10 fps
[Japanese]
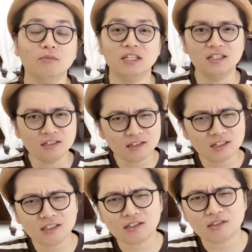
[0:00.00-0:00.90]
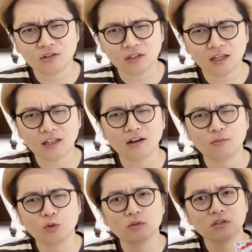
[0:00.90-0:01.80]
なの人気ですよねだか
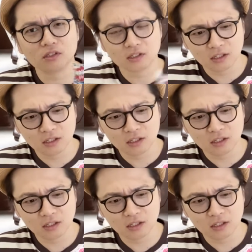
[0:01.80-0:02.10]
らもう